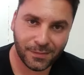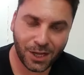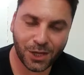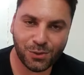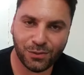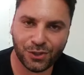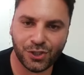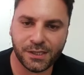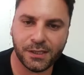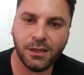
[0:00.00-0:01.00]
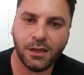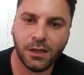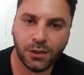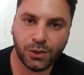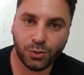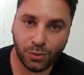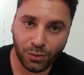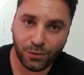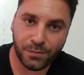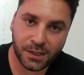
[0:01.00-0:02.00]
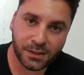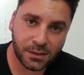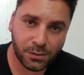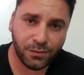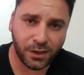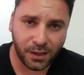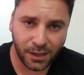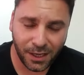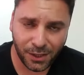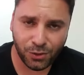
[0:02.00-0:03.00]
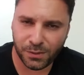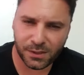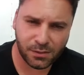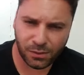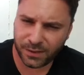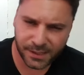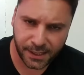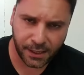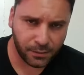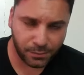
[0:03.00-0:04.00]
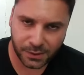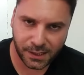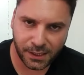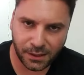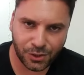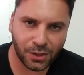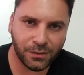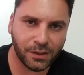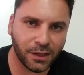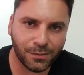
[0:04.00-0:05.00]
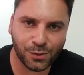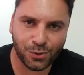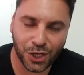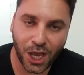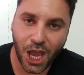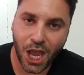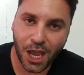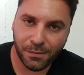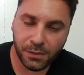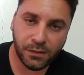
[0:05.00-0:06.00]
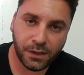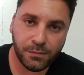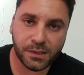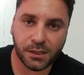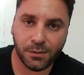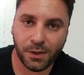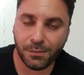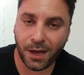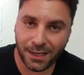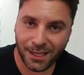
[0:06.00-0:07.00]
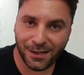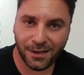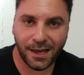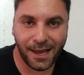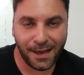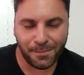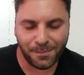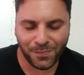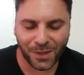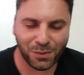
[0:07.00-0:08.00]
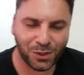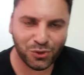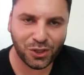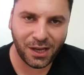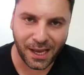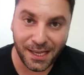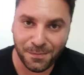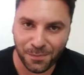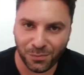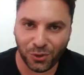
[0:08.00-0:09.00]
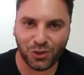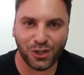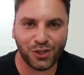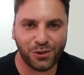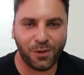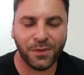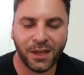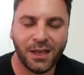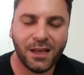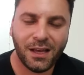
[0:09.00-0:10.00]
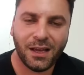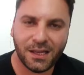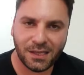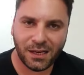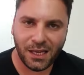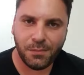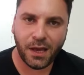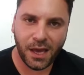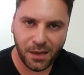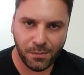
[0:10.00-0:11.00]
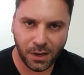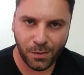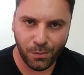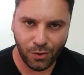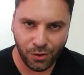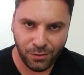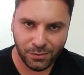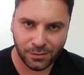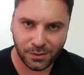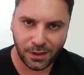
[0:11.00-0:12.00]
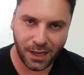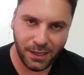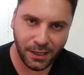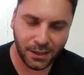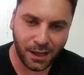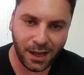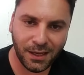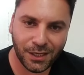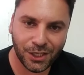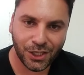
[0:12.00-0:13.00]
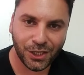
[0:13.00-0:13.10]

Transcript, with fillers: как слово жизнь, то вместо слова «это», вместо слова «the», мы «the» не должны говорить в данном случае, мы говорим местоимением, а не «эм», потому что «хаим» – множественное число. А за «хаим» «эм» «кмо», «они» а «как»,